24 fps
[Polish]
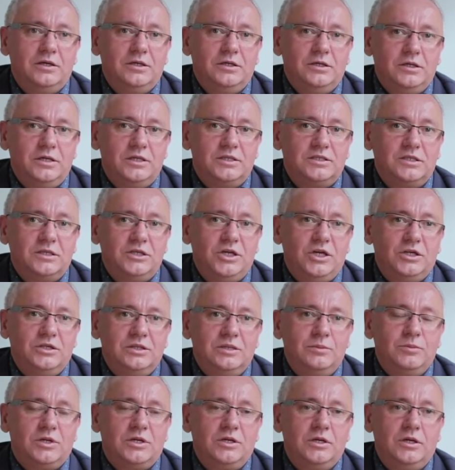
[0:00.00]
e, jest
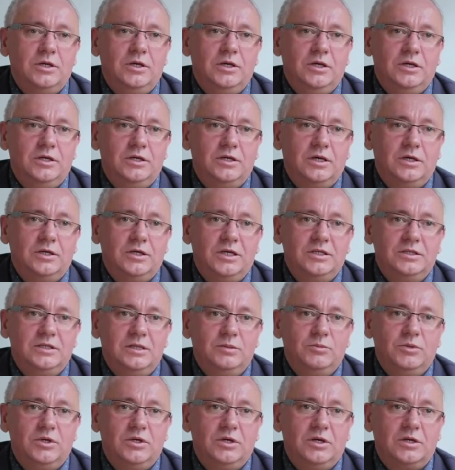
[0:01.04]
jednym,
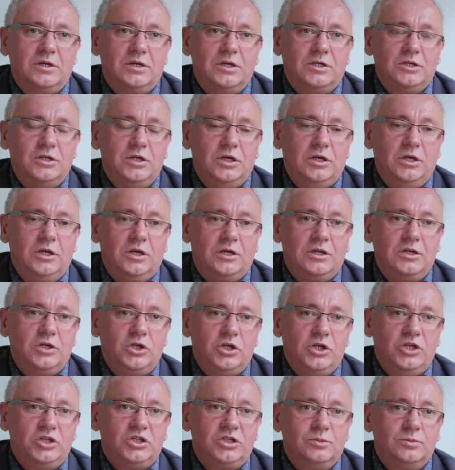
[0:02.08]
jednym
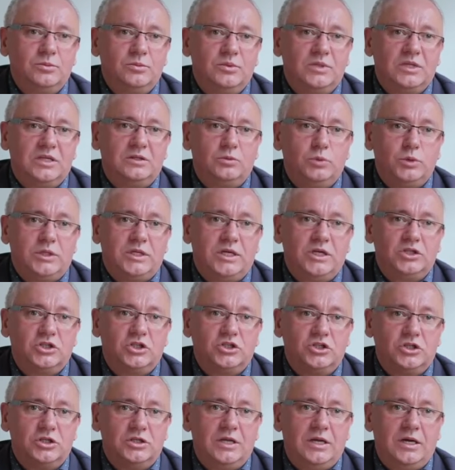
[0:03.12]
kliknięciem na
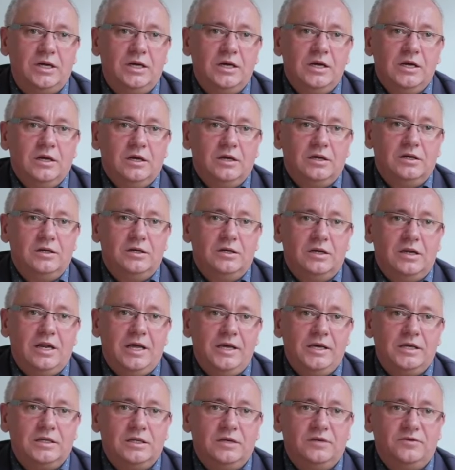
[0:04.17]
Twitterze czy na
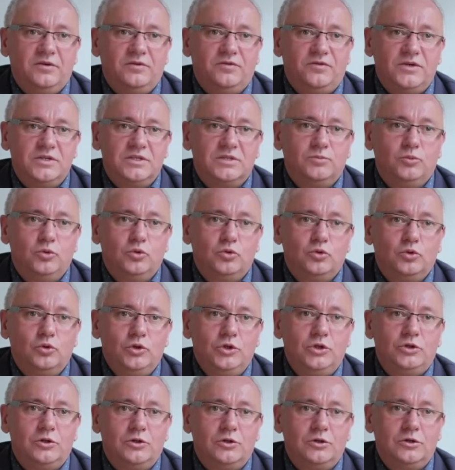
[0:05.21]
like na
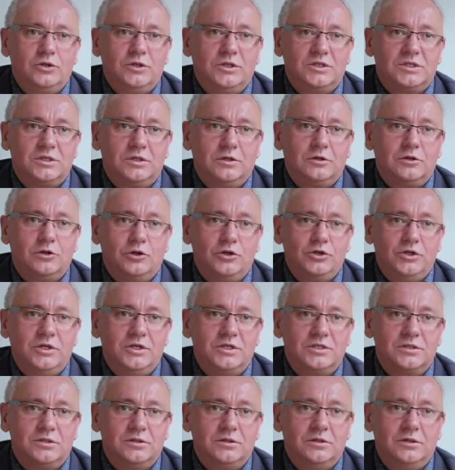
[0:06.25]
Facebooku i to jest
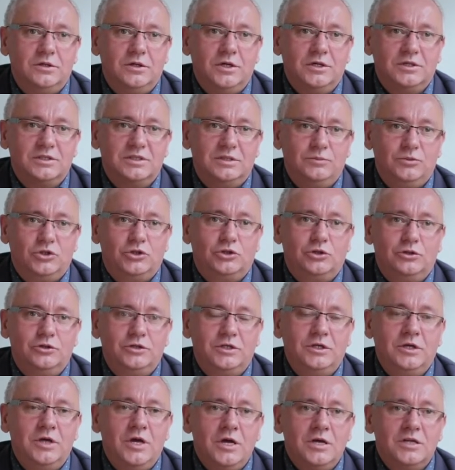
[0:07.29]
koniec
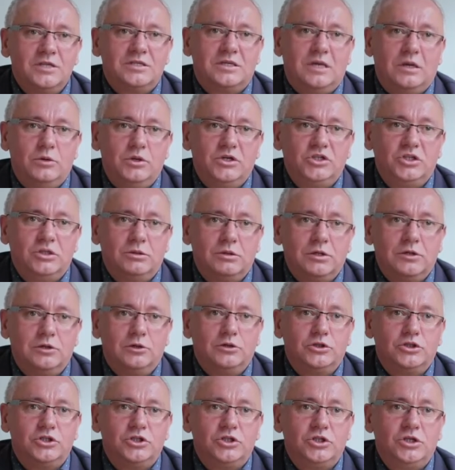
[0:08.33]
zamierzonej całej
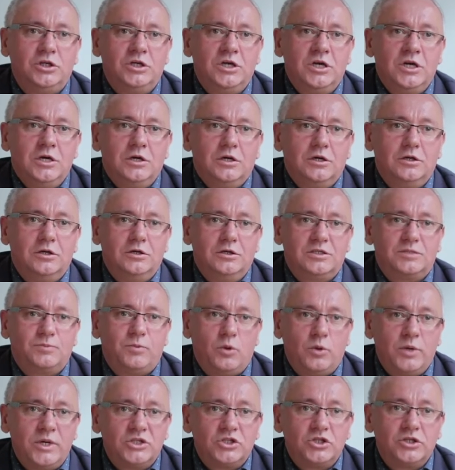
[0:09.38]
działalności
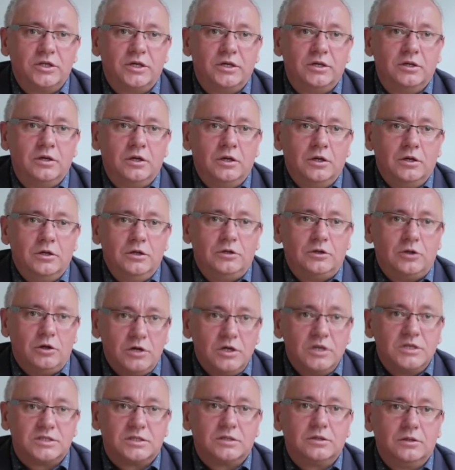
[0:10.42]
społecznej. I to
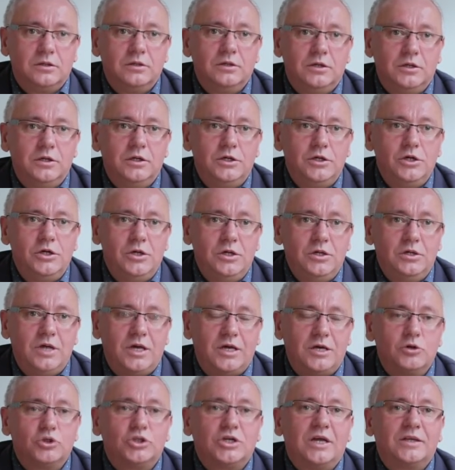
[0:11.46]
jest y, i
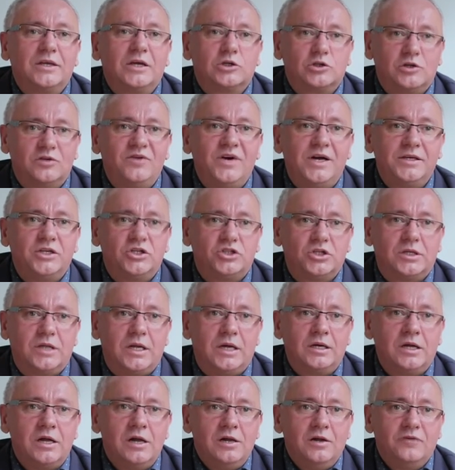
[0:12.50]
jakieś angażowanie się
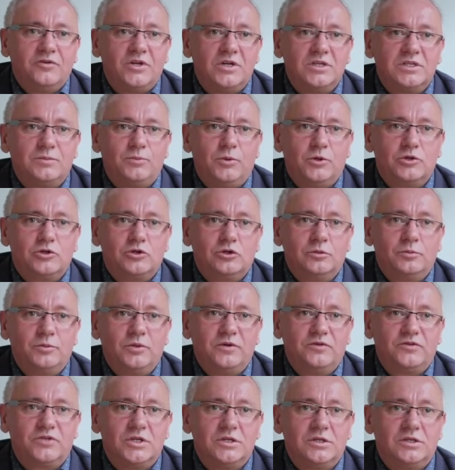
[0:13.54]
tak, w ten
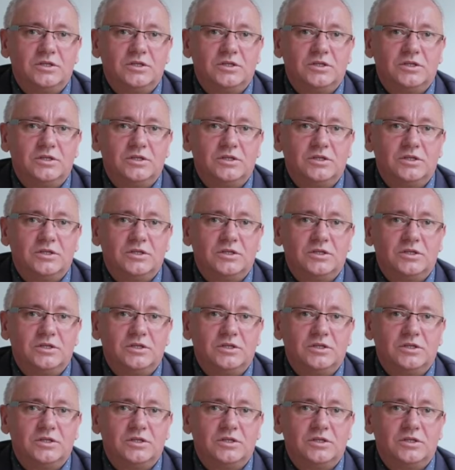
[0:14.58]
sposób